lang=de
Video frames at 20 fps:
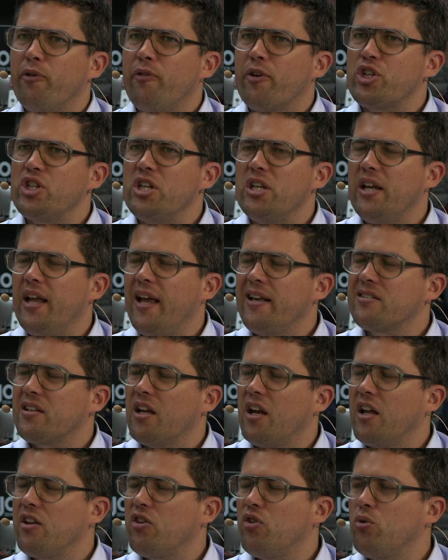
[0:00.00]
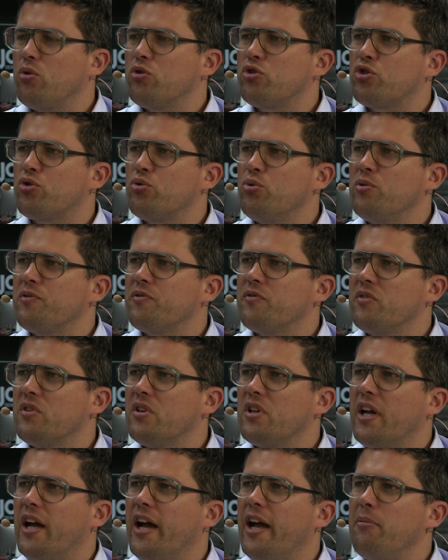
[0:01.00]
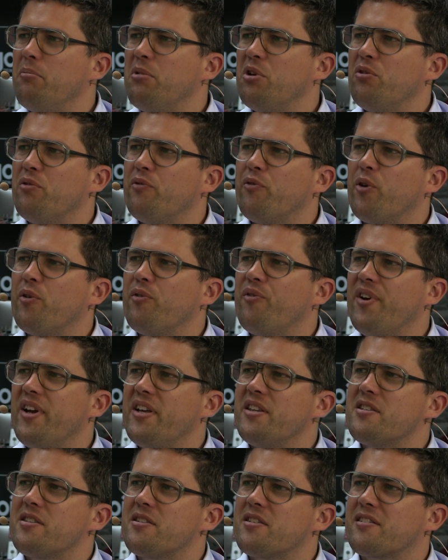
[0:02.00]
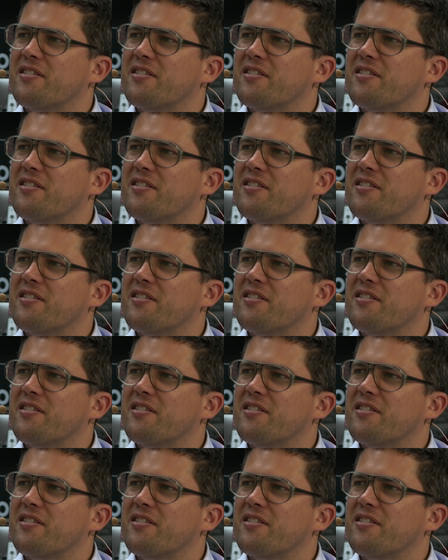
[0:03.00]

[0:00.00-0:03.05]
für verschiedene Eskalationsstufen der Einbindung von Fans